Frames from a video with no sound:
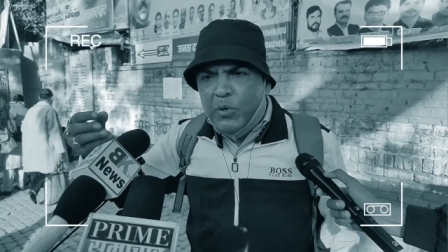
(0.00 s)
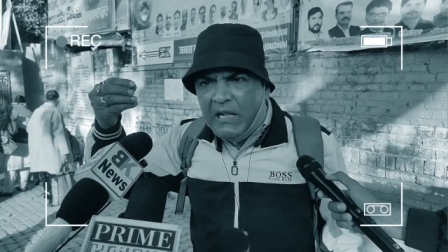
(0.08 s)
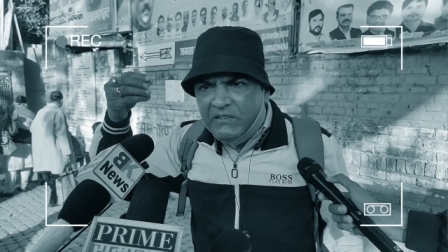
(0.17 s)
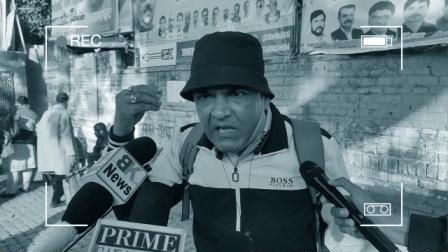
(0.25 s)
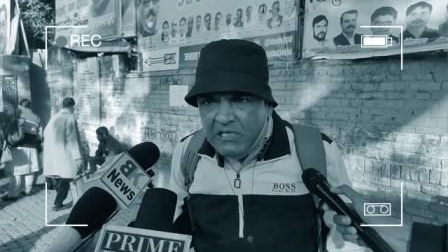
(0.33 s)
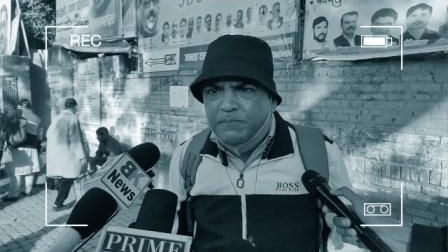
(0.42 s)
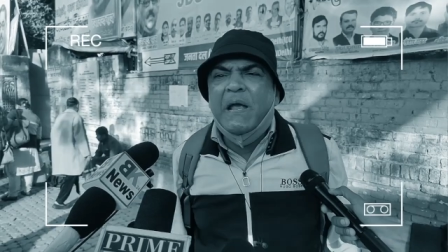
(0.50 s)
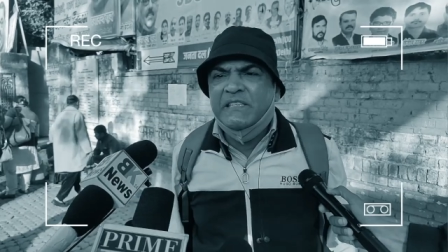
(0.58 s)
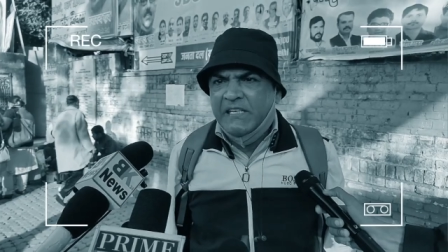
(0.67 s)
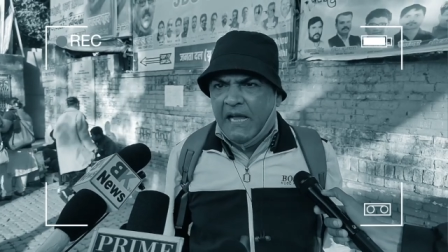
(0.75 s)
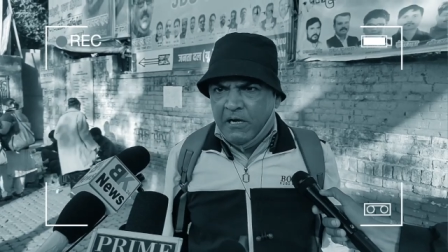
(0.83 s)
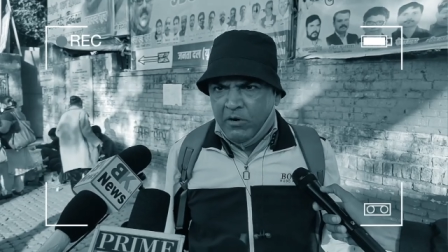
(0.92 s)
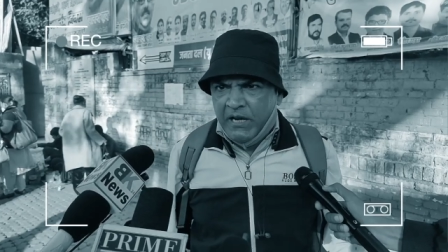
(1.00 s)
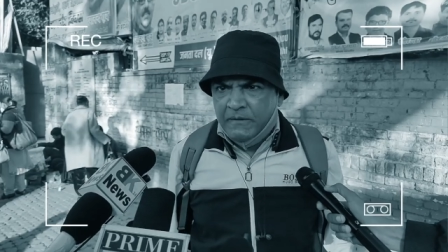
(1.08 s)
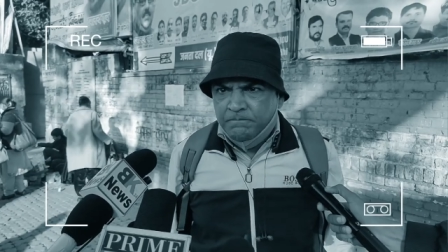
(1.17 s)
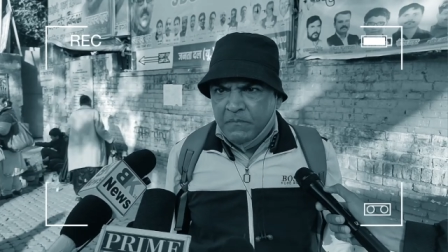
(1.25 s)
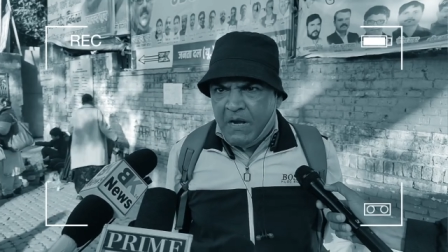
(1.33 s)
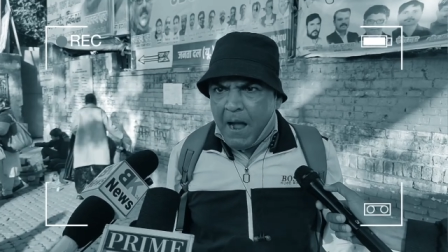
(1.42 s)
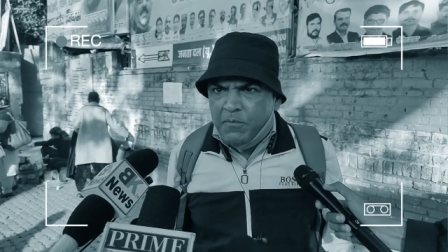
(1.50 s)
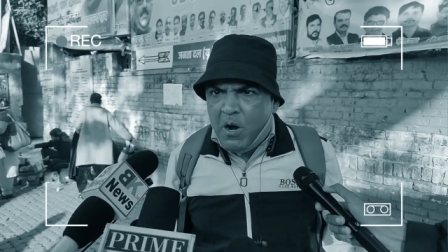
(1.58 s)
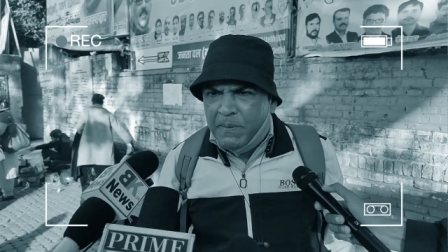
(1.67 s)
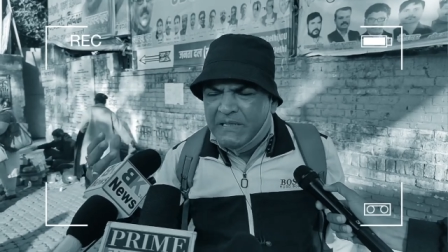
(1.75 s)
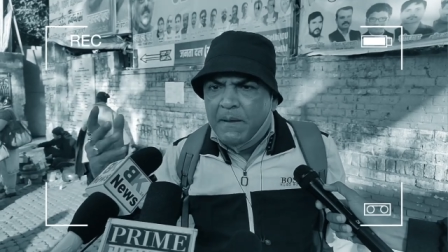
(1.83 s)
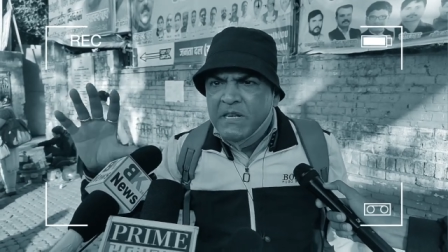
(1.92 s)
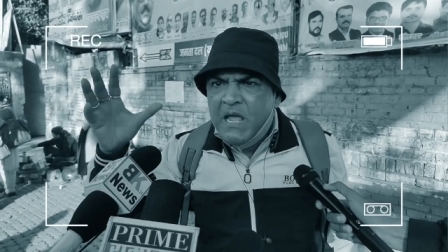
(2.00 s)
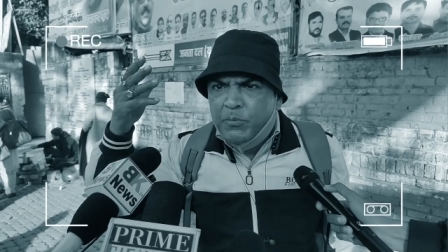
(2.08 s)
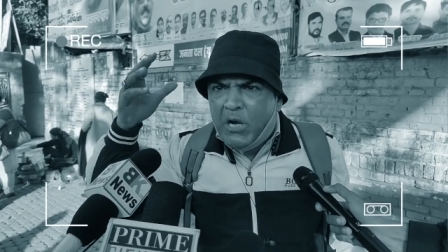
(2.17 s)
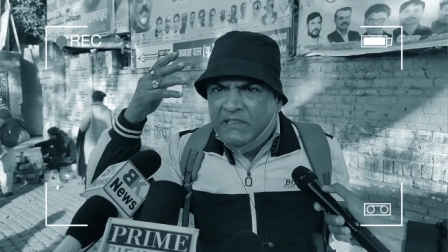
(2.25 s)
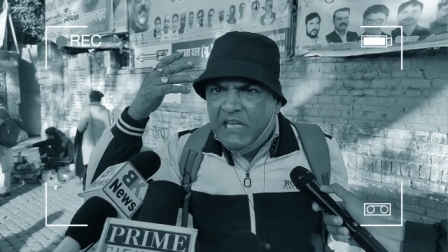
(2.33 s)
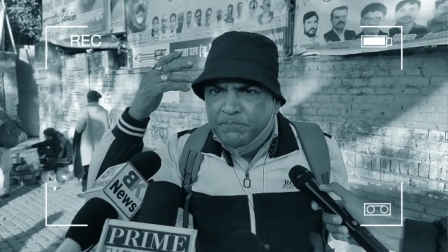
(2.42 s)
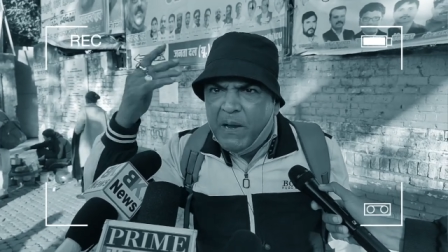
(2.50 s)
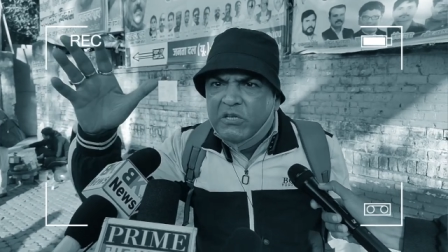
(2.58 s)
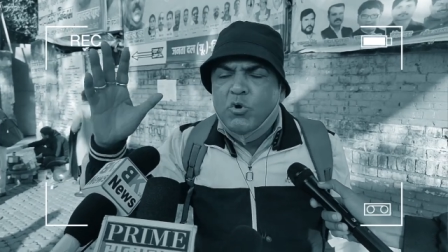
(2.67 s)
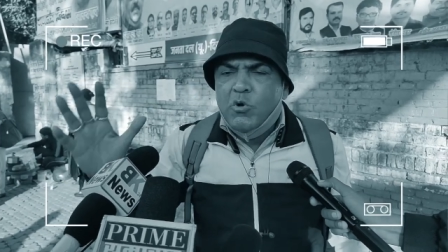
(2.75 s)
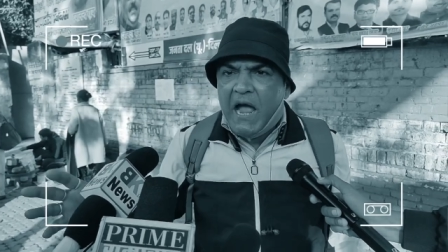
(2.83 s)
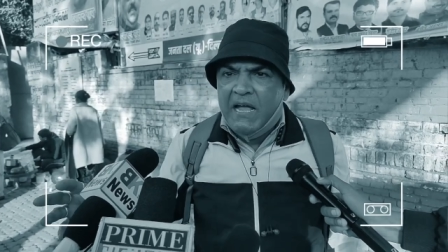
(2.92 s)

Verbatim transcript: पूरा देश बेच दिया इन्होंने आपको पता भी नहीं है पूरा देश बिक चुका